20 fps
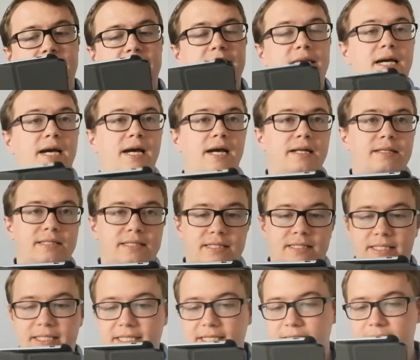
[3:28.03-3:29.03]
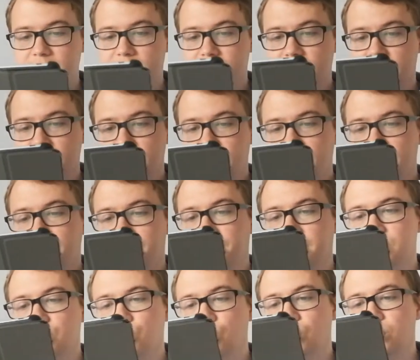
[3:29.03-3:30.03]
Sicherheitsdienst
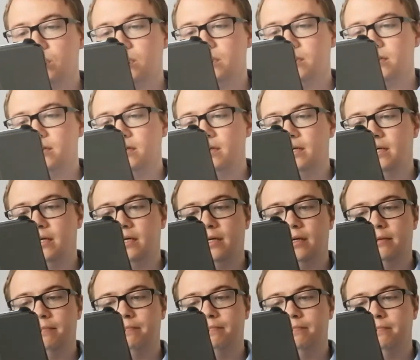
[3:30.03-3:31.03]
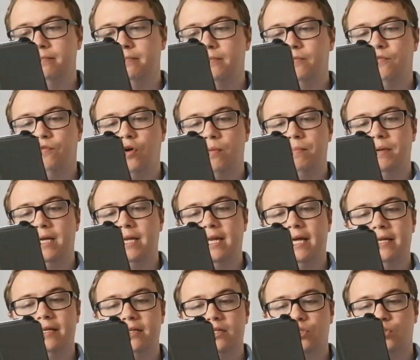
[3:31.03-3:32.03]
versucht ähm, vom
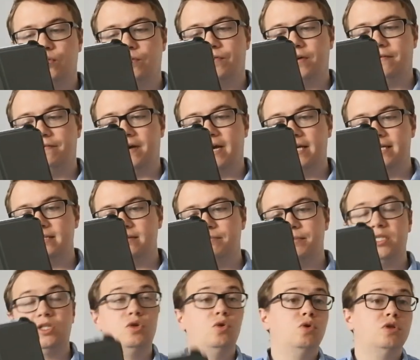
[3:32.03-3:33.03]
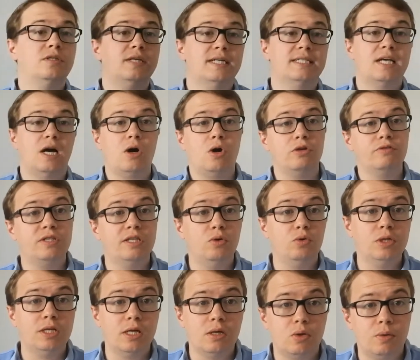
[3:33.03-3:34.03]
Gelände zu verweisen, beziehungsweise auch aus den
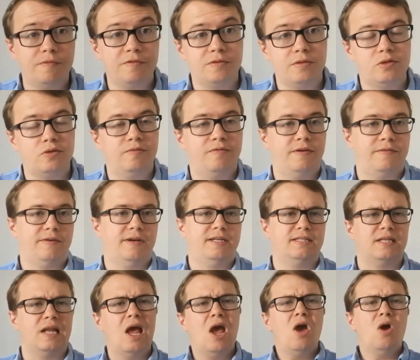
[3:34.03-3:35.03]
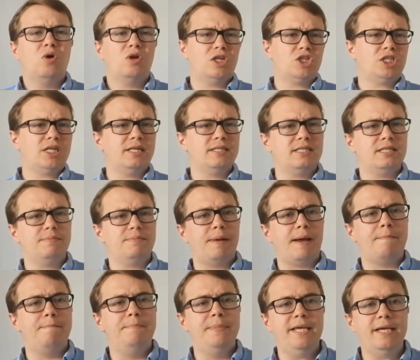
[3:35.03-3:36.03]
Unterkünften zu verweisen. Und da stellt sich
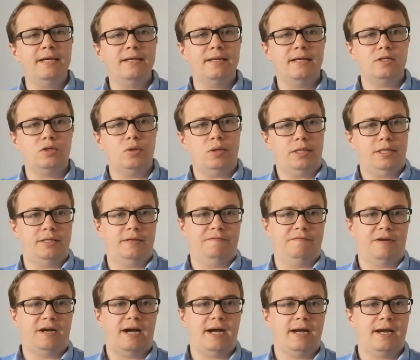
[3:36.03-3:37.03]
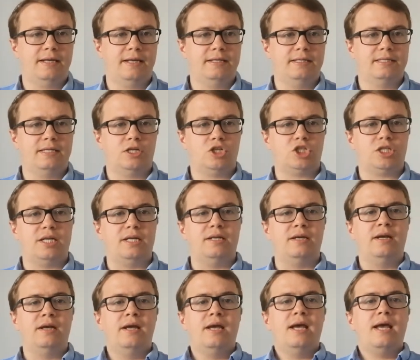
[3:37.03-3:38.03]
bei mir natürlich die Frage an dieser
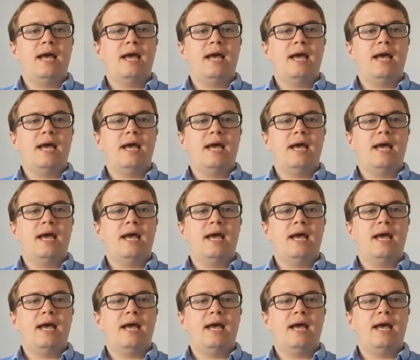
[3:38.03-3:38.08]
Stelle,